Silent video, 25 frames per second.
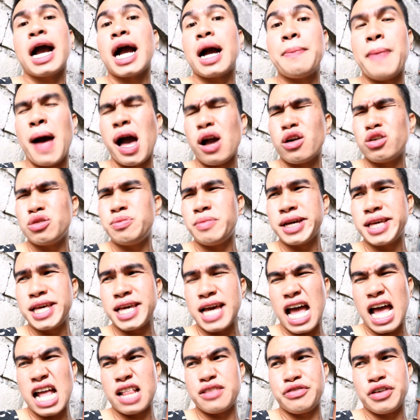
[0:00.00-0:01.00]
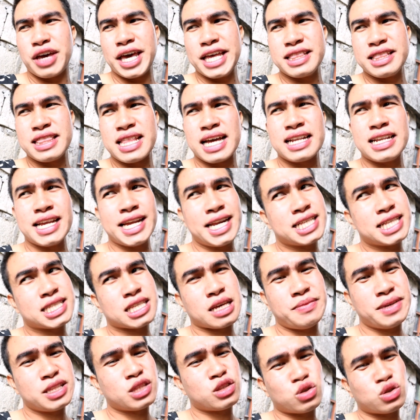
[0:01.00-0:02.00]
Kapagod maging advocate ng Linis
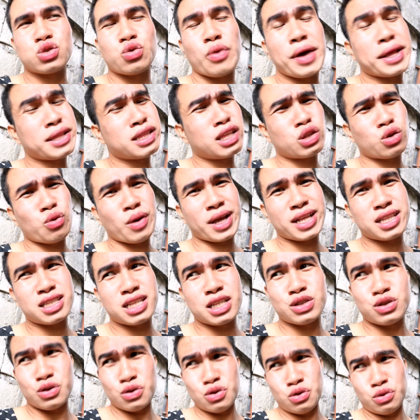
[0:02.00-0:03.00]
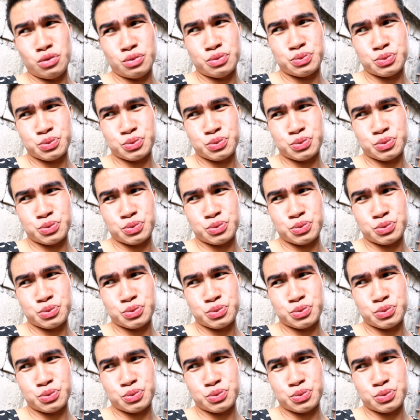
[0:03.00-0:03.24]
Kabit 2022.